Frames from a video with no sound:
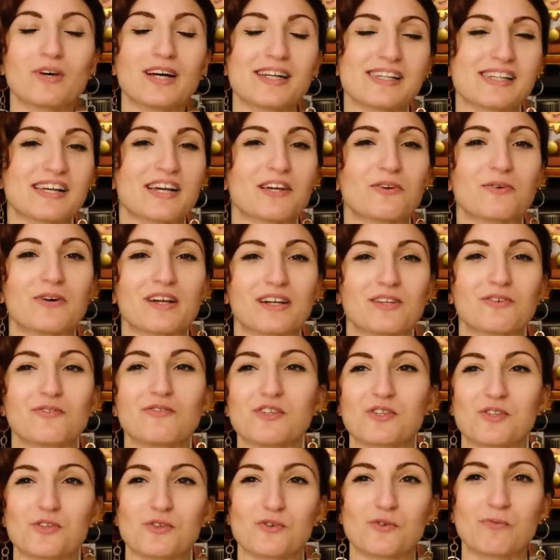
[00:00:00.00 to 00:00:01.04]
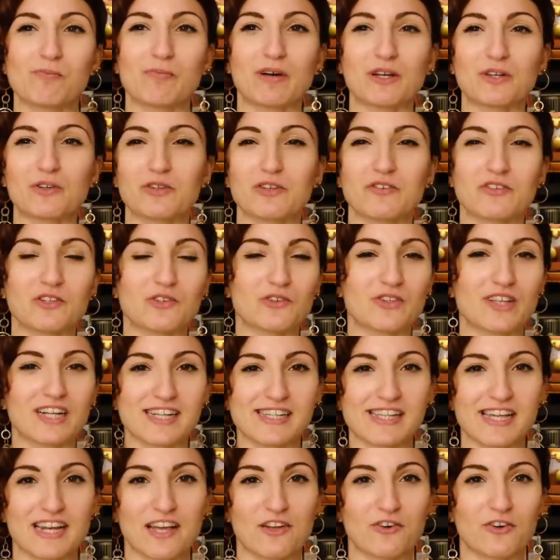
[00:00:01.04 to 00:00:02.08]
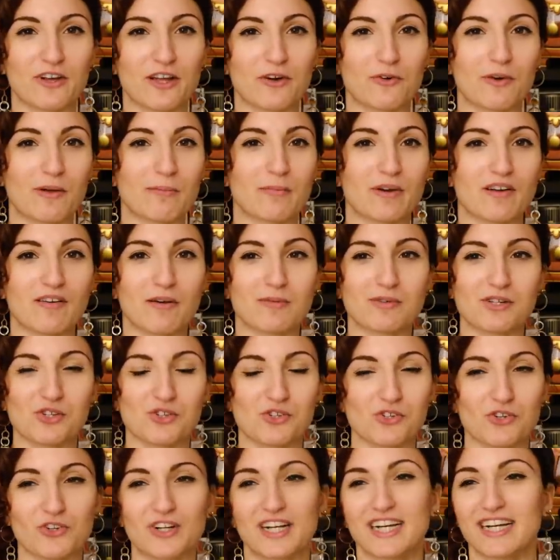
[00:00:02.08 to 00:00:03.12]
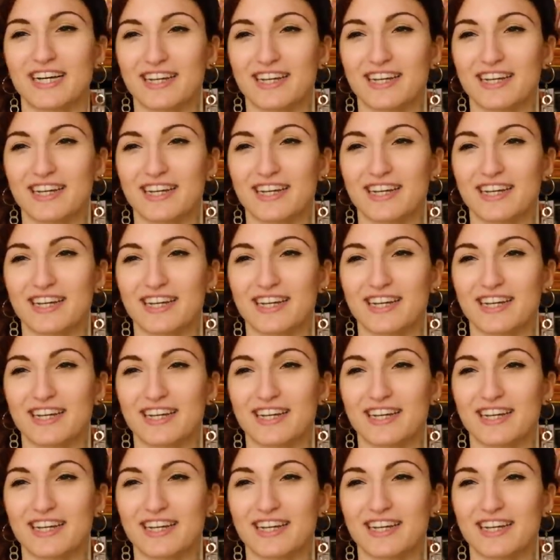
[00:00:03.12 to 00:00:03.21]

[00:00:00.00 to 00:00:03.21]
ah sai guarda ho visto un paio di video della serie Non era una brava persona,